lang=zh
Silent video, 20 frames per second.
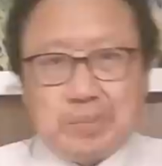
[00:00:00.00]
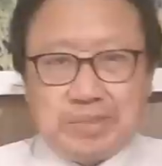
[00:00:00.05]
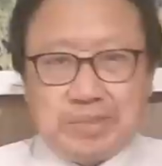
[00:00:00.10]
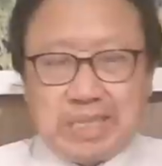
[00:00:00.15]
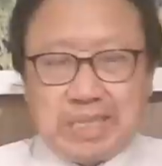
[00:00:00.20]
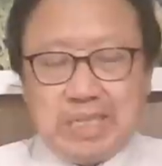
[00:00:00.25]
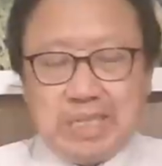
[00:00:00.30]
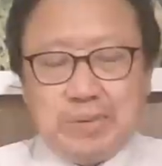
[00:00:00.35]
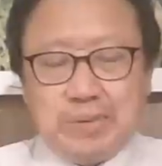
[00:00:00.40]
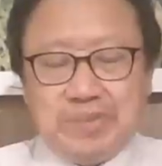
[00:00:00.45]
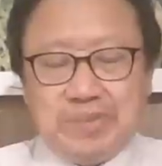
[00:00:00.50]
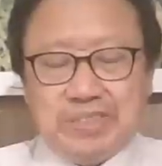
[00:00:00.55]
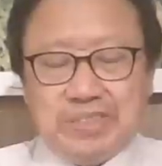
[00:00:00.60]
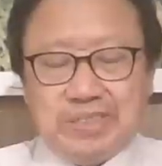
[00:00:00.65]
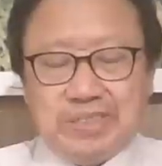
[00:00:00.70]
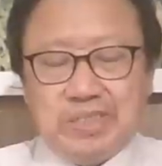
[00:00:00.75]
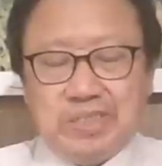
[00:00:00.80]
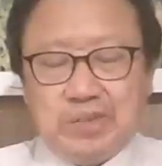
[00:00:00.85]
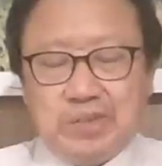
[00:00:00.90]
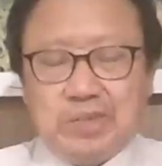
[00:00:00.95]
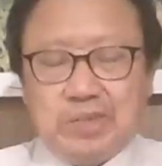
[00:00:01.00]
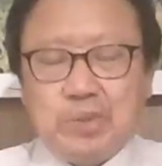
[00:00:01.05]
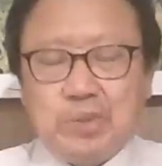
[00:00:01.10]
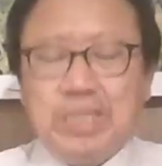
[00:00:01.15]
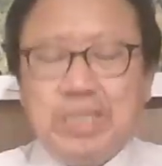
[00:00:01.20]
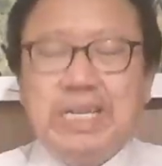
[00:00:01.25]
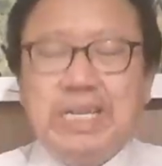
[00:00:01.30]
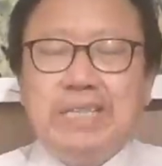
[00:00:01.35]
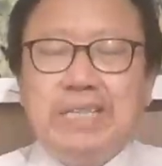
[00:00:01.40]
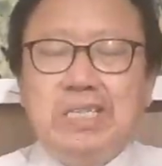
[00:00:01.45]
三千万粉丝，有的时候
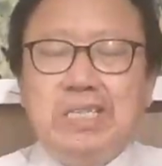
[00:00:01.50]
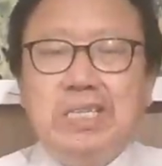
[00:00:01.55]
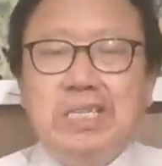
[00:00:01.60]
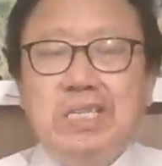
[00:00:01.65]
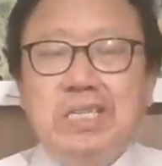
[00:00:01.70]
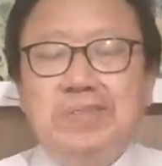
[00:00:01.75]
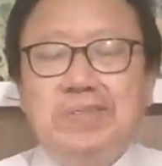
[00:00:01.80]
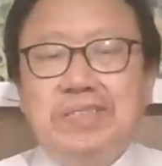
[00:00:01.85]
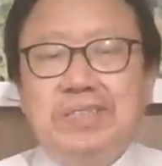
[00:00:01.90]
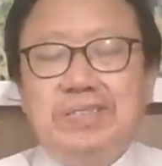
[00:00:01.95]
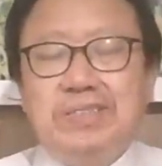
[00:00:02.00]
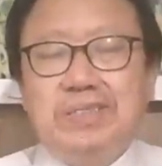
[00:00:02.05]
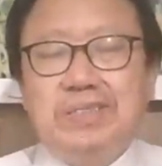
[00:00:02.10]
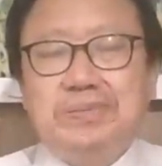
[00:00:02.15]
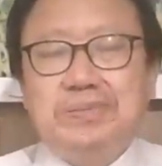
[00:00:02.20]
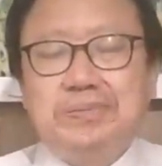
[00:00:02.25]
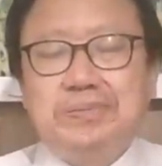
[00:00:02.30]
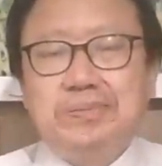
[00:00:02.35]
一点七亿粉丝，